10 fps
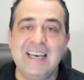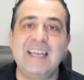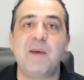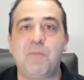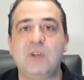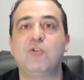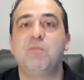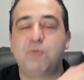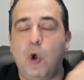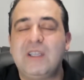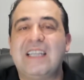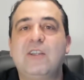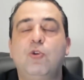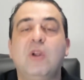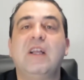e depois toda,
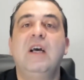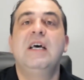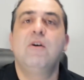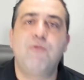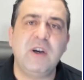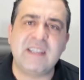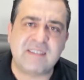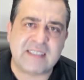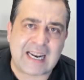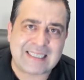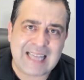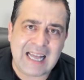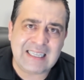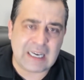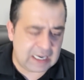toda. Foi
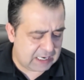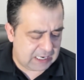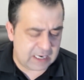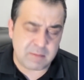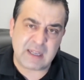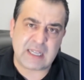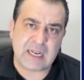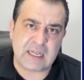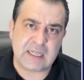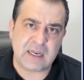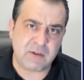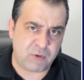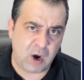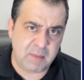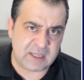desidratada a, a emenda da, da,
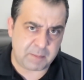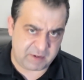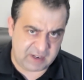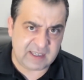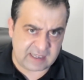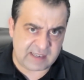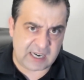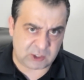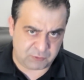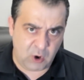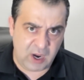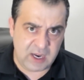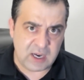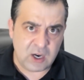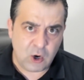reforma da Previdência? O que, que, você acha?
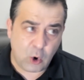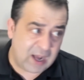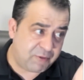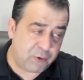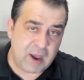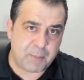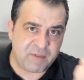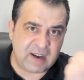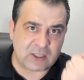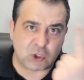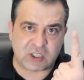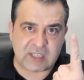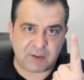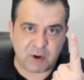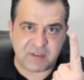Foi? Ou ela foi aprovada do jeito que
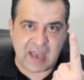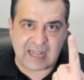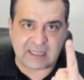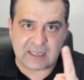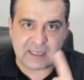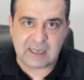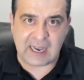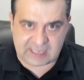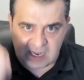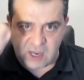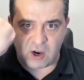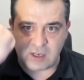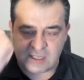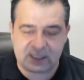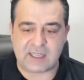ela foi enviada? Aqui, ó.
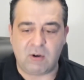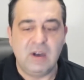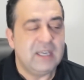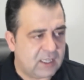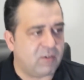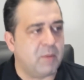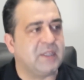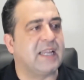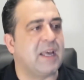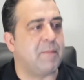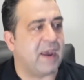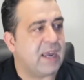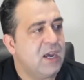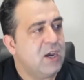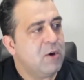Então. Então vamos entender bem.
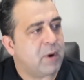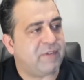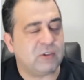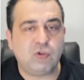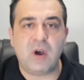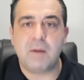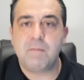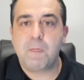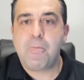Professor,